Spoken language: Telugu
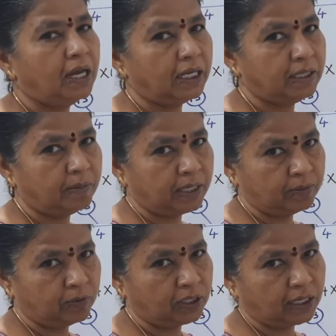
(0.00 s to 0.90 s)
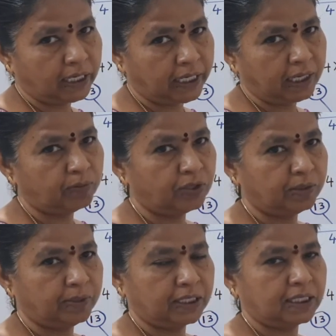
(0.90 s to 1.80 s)
ఇది మనము ఇంకా టైం ఉంది
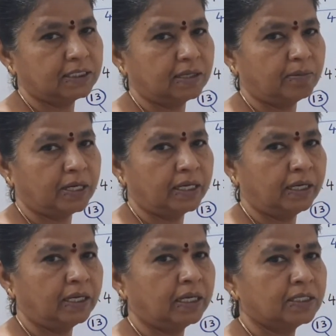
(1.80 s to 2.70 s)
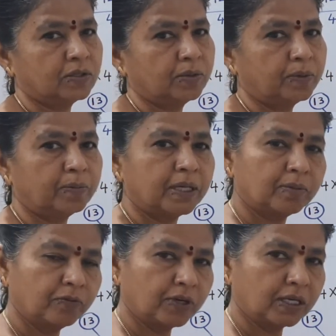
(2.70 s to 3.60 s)
మనకి ఎగ్జామ్ రాయడానికి సో ఇప్పుడు మనం
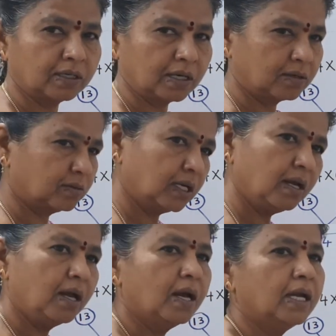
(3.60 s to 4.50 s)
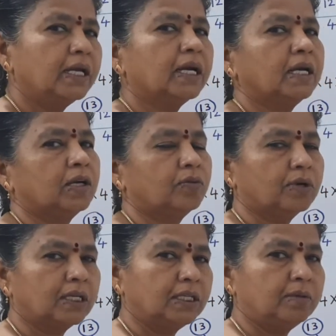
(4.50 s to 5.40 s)
ఫంక్ కాకుండా ఇంకా ఎక్కువగా
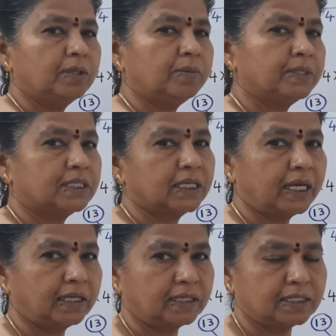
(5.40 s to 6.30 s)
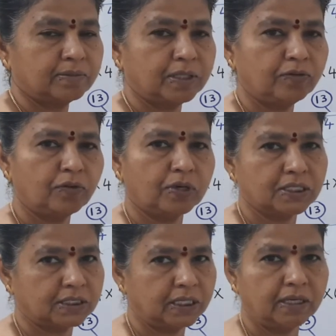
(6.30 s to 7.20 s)
దీని మీద మిస్సింగ్ క్యారెక్టర్స్ మీద ఫోకస్
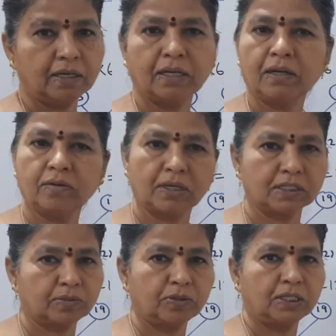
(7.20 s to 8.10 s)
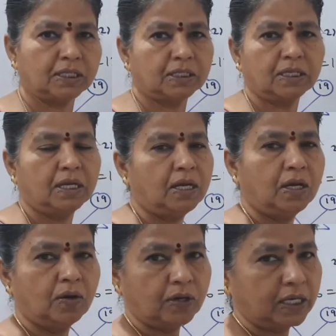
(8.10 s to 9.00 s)
చేయడానికి అవకాశం ఉంటుంది
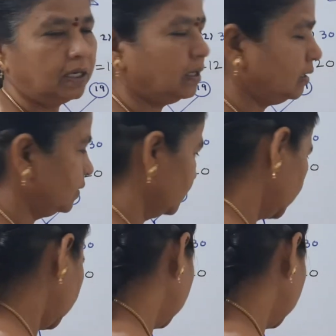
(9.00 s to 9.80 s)
ఓకేనా ఓకే